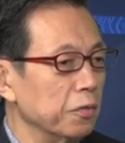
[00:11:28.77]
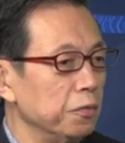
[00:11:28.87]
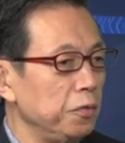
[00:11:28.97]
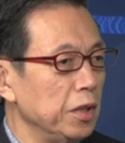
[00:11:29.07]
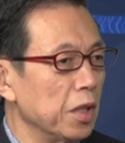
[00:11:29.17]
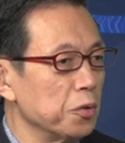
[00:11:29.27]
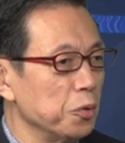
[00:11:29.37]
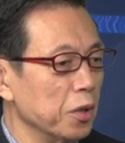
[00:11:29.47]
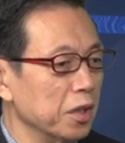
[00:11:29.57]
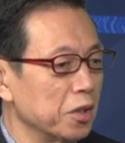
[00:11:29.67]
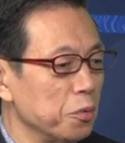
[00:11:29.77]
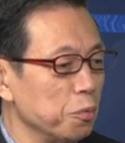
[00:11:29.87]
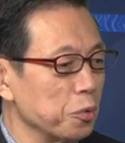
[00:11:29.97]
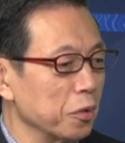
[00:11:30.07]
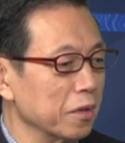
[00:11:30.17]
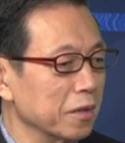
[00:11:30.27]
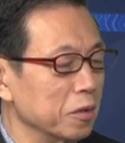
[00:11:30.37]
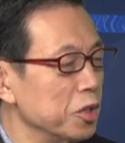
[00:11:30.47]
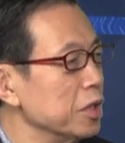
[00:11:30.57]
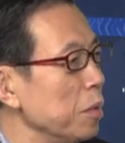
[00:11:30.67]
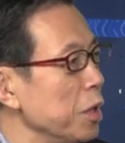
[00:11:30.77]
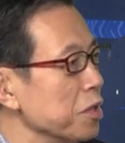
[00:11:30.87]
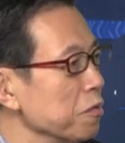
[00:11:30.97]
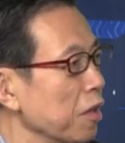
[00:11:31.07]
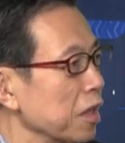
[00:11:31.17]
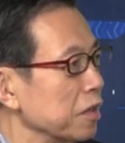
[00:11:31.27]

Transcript: 非常重要的一个著作《自然辩证法》。